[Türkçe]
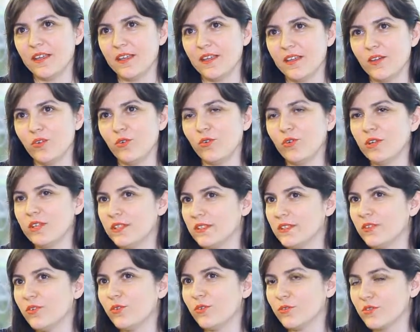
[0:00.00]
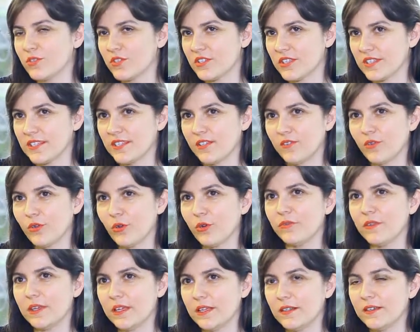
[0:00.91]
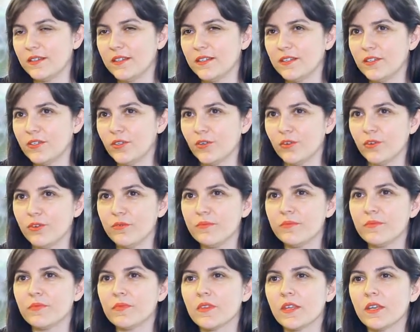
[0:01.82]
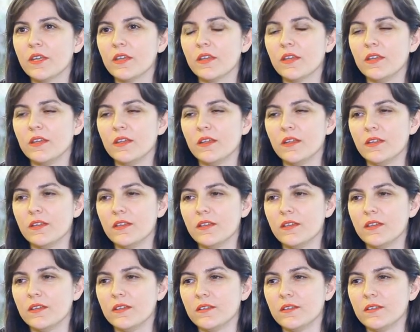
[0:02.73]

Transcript: E, o alanı oldukça seviyorum ve ilgileniyorum. E,